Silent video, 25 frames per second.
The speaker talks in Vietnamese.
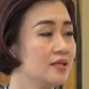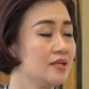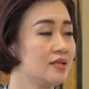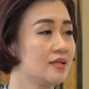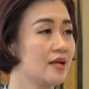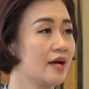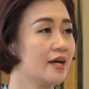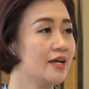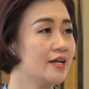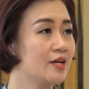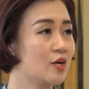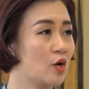Thì
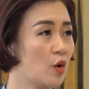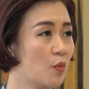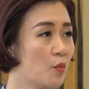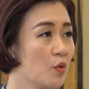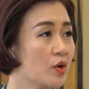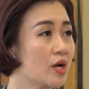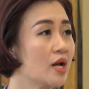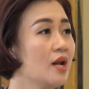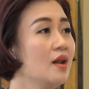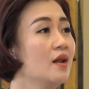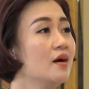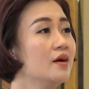thầy có
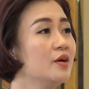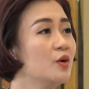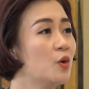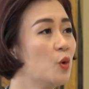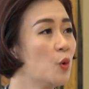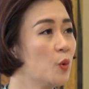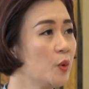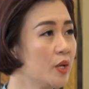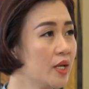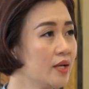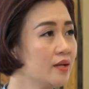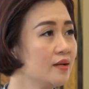một cái lời
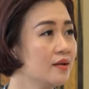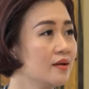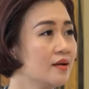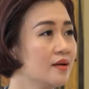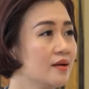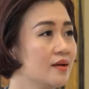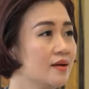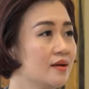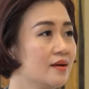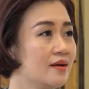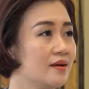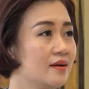khuyên,
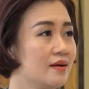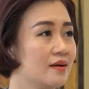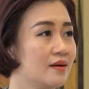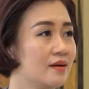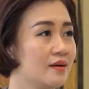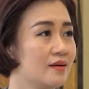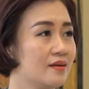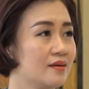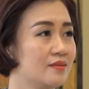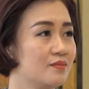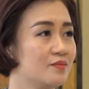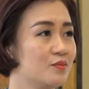
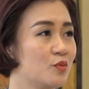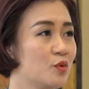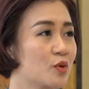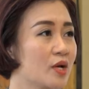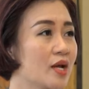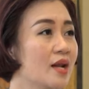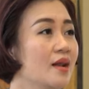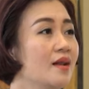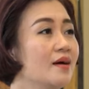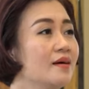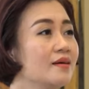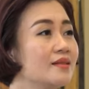một
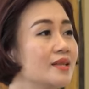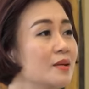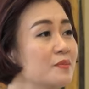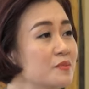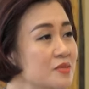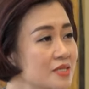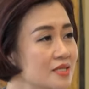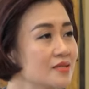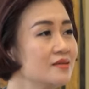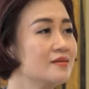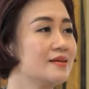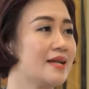cái lời
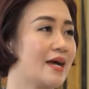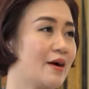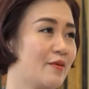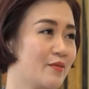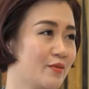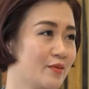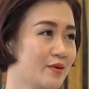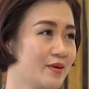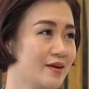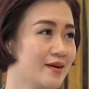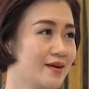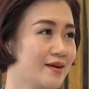tâm sự
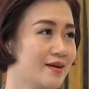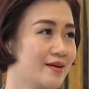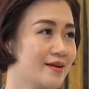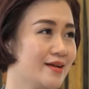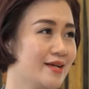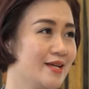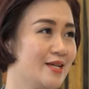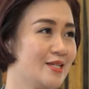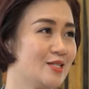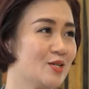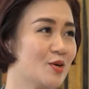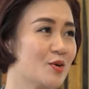nào
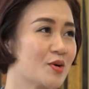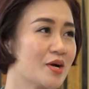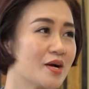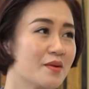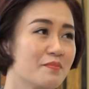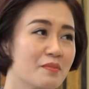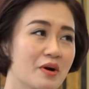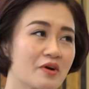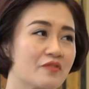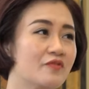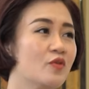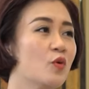để cho
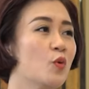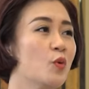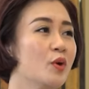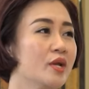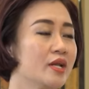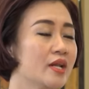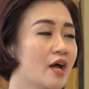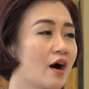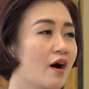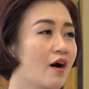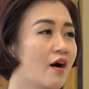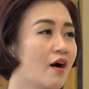các bậc phụ
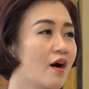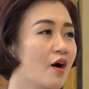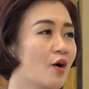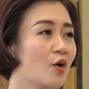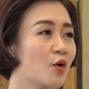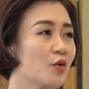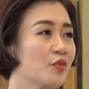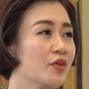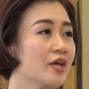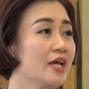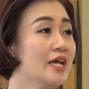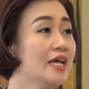huynh đó họ
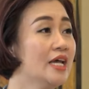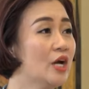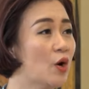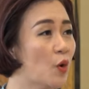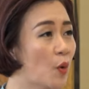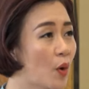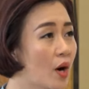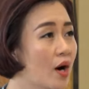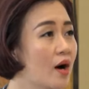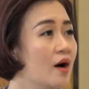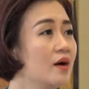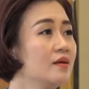có thể
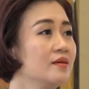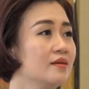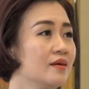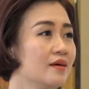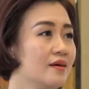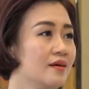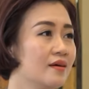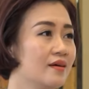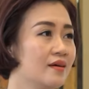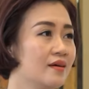hiểu hơn